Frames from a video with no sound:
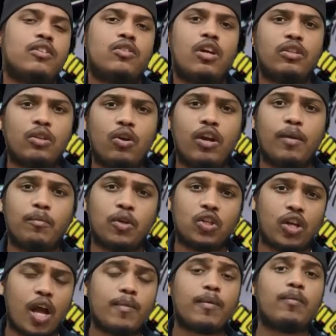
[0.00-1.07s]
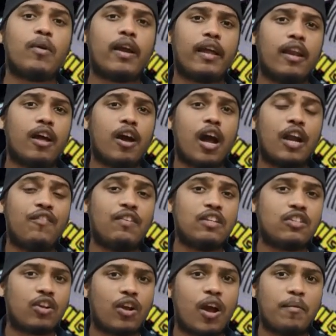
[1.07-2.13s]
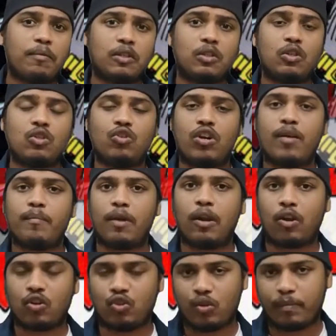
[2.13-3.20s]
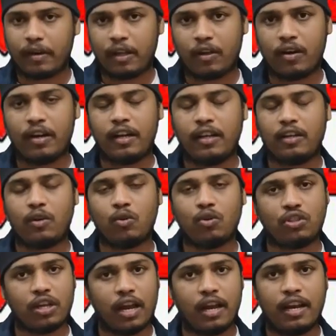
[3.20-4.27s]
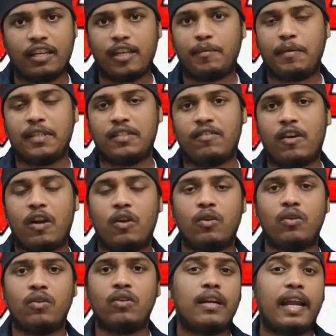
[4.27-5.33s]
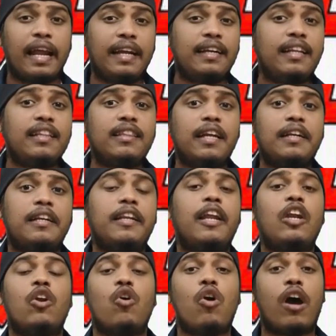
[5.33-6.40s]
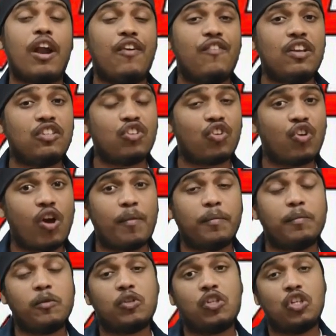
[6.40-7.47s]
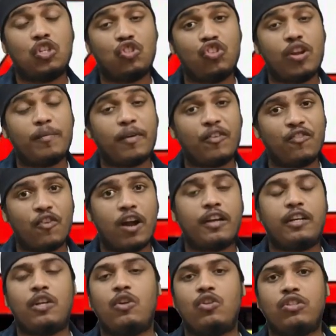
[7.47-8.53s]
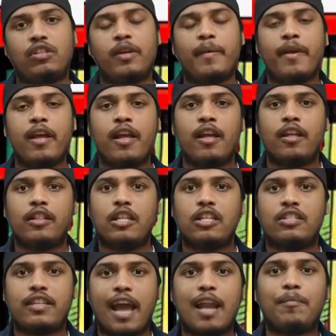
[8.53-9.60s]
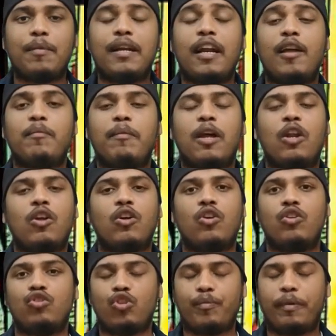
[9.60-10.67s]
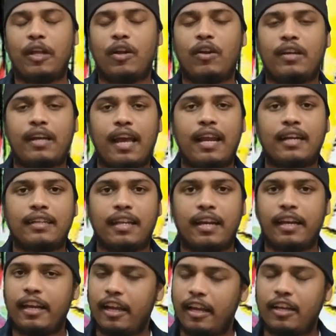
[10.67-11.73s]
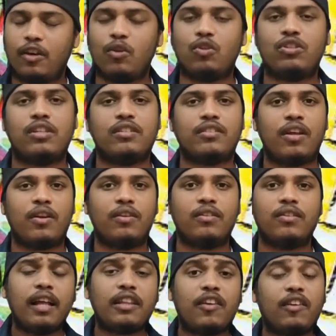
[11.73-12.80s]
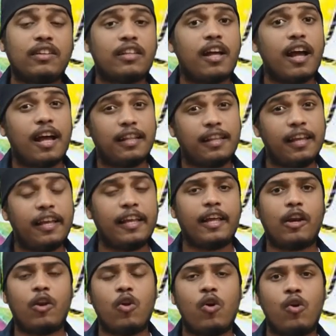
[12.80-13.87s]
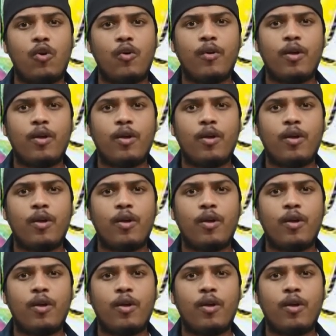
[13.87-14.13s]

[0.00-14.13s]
సో అందులోనే మొదటి కామిక్ బుక్ అయిన అడ్వెంచర్ కామిక్స్ నుంచి కూడా మరొక సూపర్ హీరోని ఇంట్రడ్యూస్ చేయాలని చెప్పేసి వాళ్ళు నైన్టీన్ థర్టీ నైన్లో అడ్వెంచర్ కామిక్ బుక్ ఇష్యూ నెంబర్ ఫార్టీ నుంచి ది శాన్మన్ అనే మరో సూపర్ హీరో క్యారెక్టర్ని ఇంట్రడ్యూస్ చేశారు ఆ తర్వాత అదే ఇయర్లో